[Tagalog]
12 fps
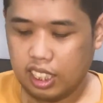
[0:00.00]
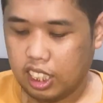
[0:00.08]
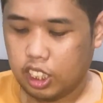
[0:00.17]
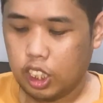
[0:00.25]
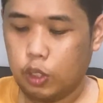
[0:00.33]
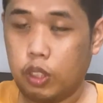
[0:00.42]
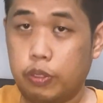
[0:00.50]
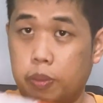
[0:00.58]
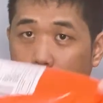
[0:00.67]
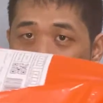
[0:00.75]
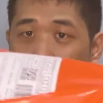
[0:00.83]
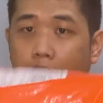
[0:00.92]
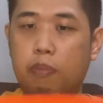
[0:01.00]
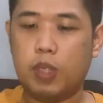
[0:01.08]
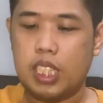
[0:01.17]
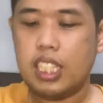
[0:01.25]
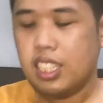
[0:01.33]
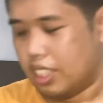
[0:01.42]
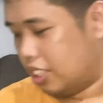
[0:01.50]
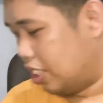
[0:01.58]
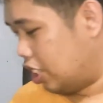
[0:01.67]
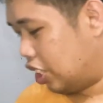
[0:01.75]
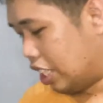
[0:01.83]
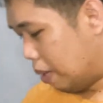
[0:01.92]
Another one from Shopee.
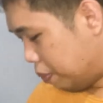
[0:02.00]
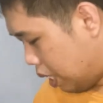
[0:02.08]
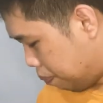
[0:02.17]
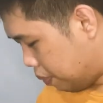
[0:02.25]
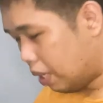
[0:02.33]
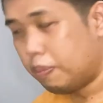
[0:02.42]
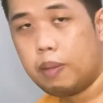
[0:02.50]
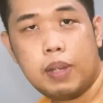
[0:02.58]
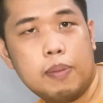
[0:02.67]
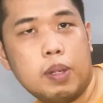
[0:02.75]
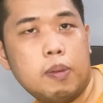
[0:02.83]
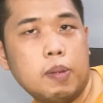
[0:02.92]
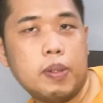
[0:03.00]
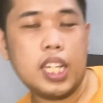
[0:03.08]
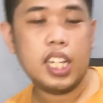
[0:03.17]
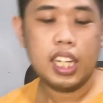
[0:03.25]
Shopee. Shopee.